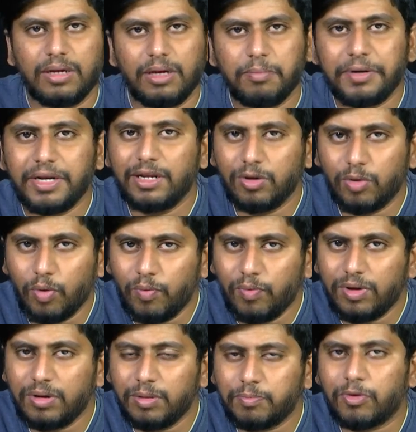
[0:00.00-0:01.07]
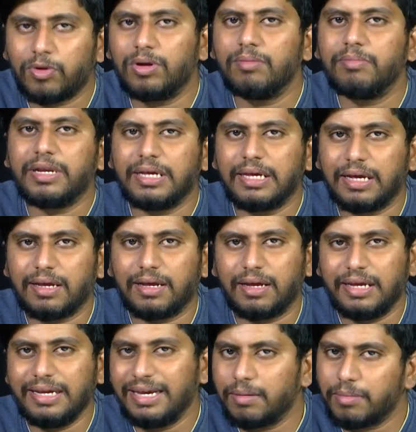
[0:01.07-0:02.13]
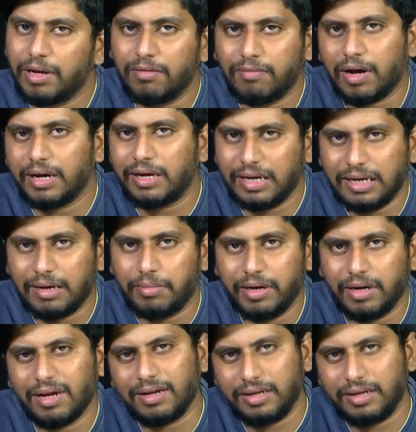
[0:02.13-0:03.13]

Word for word: இப்படி நீங்கள் ஒவ்வொரு பொருளும் நீங்கள் இஎம்ஐயில் e வாங்குறீங்க அப்படின்னா